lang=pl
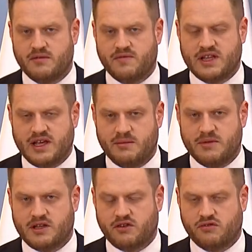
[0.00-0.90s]

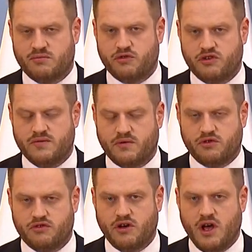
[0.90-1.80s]
Wydajemy też
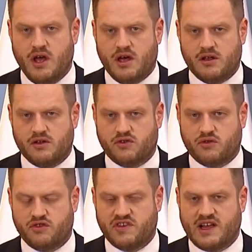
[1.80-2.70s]
możliwość
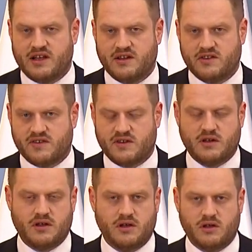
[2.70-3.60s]
skorzystania
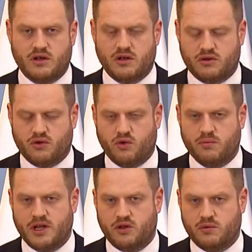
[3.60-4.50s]
z
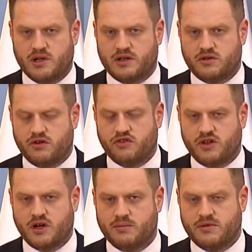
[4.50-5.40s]
dokumentu
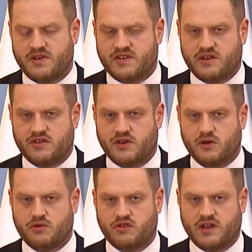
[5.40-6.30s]
elektronicznego
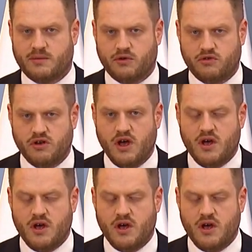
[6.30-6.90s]
potwierdzającego tożsamość,